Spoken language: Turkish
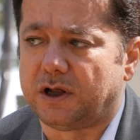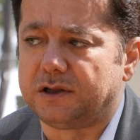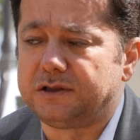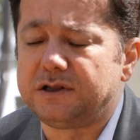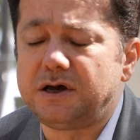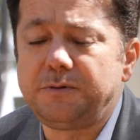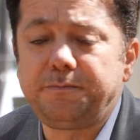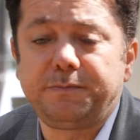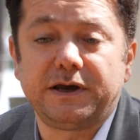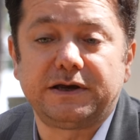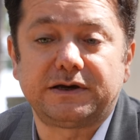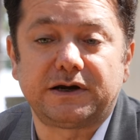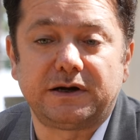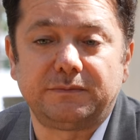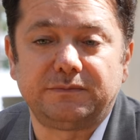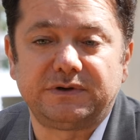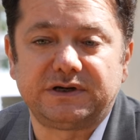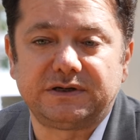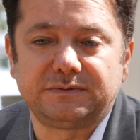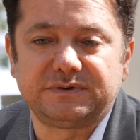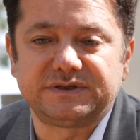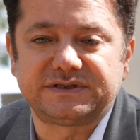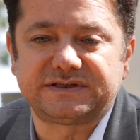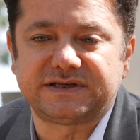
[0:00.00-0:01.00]
Allah
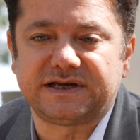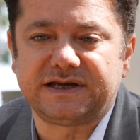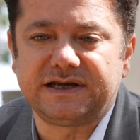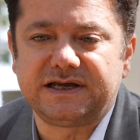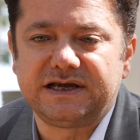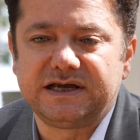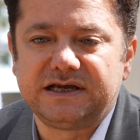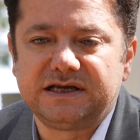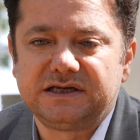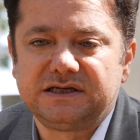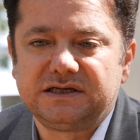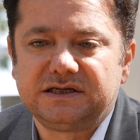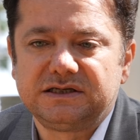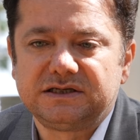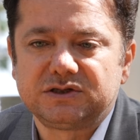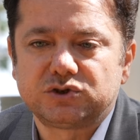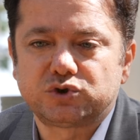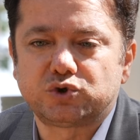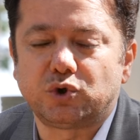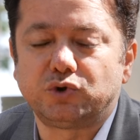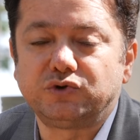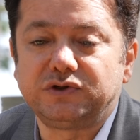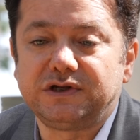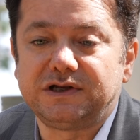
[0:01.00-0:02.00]
peygamberimize
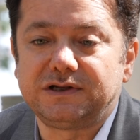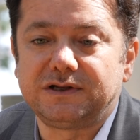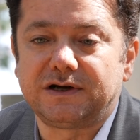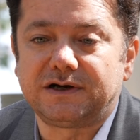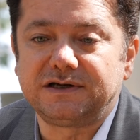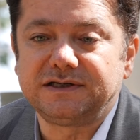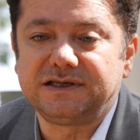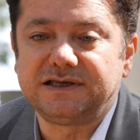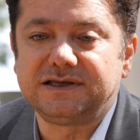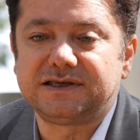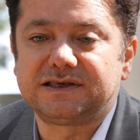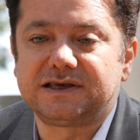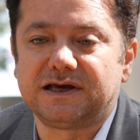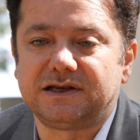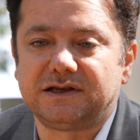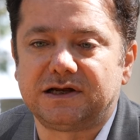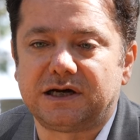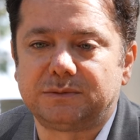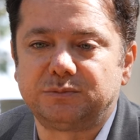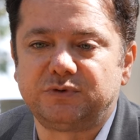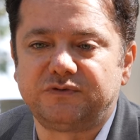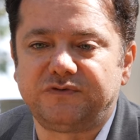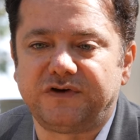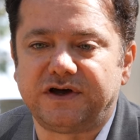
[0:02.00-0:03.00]
son ilahi
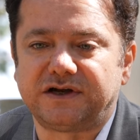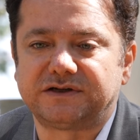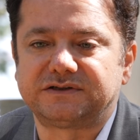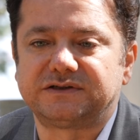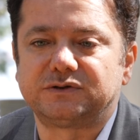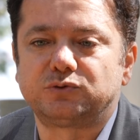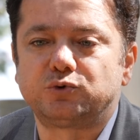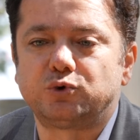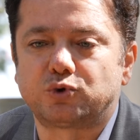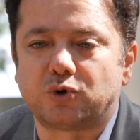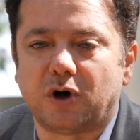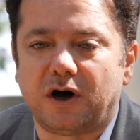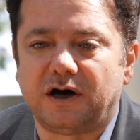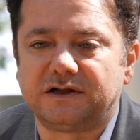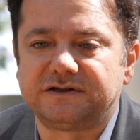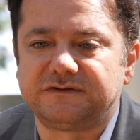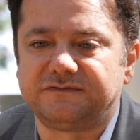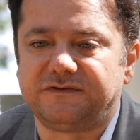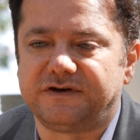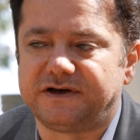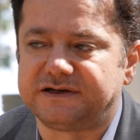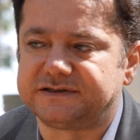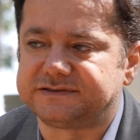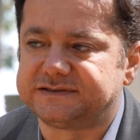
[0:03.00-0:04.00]
kelamı verdi,
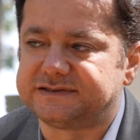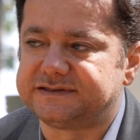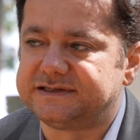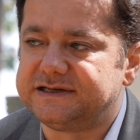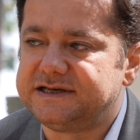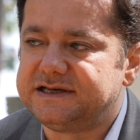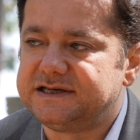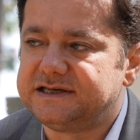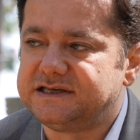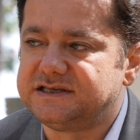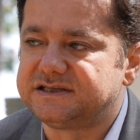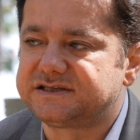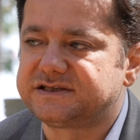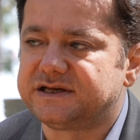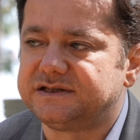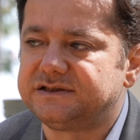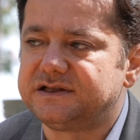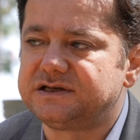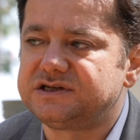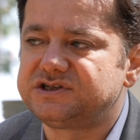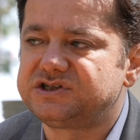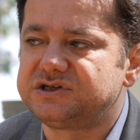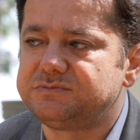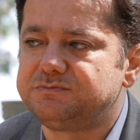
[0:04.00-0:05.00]
Kur'an'ı verdi.
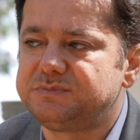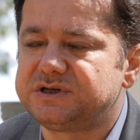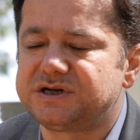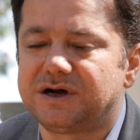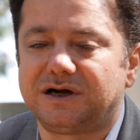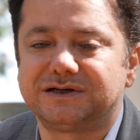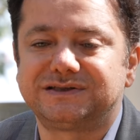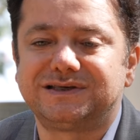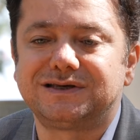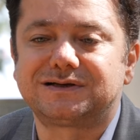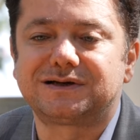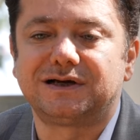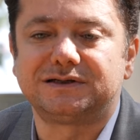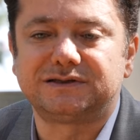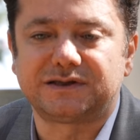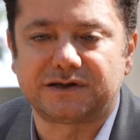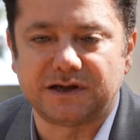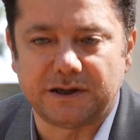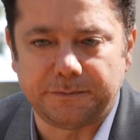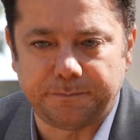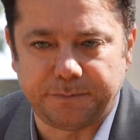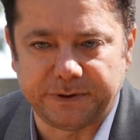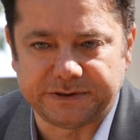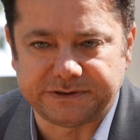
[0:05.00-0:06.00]
İnsanlar için bir hakikat
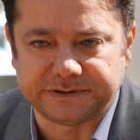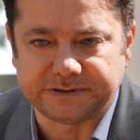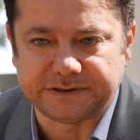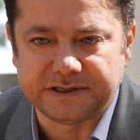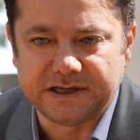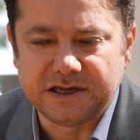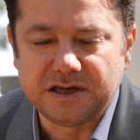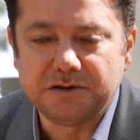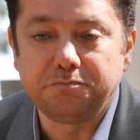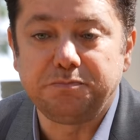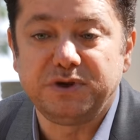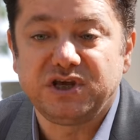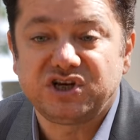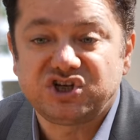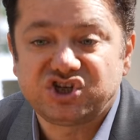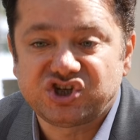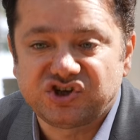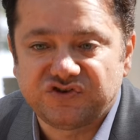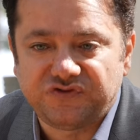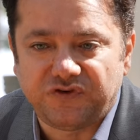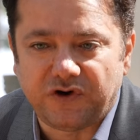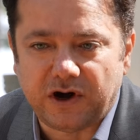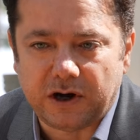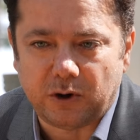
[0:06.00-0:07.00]
rehberi, bir
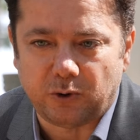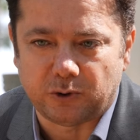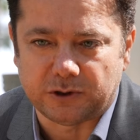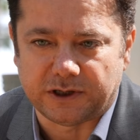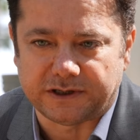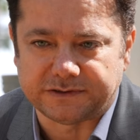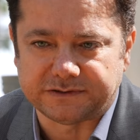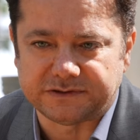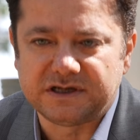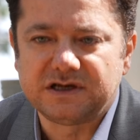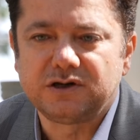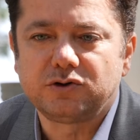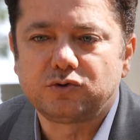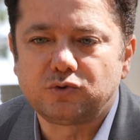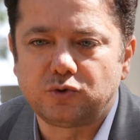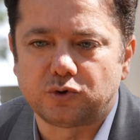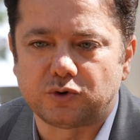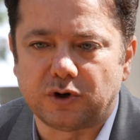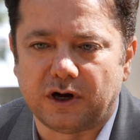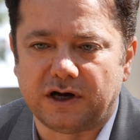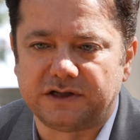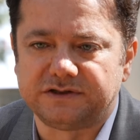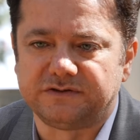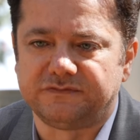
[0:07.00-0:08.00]
şifa olan
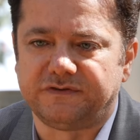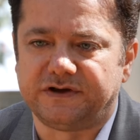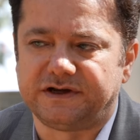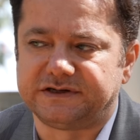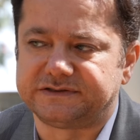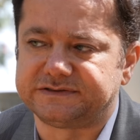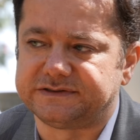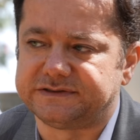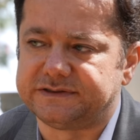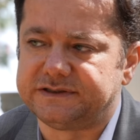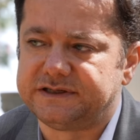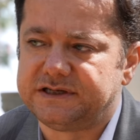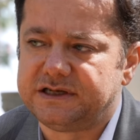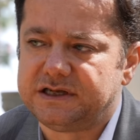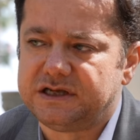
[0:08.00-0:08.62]
Kur'an'ı verdi.